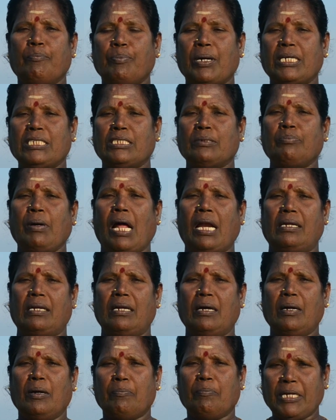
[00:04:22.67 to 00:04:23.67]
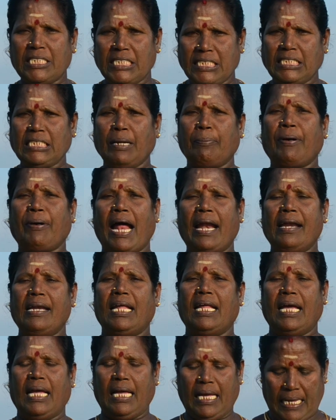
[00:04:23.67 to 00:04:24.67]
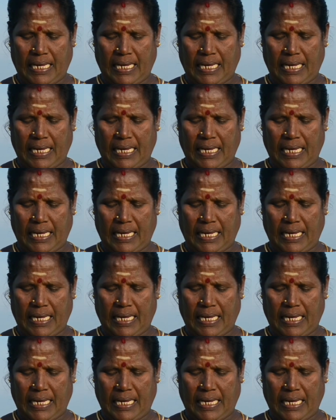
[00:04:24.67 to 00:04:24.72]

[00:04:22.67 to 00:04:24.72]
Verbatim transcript: பசும்பால் பச்சை பாலில்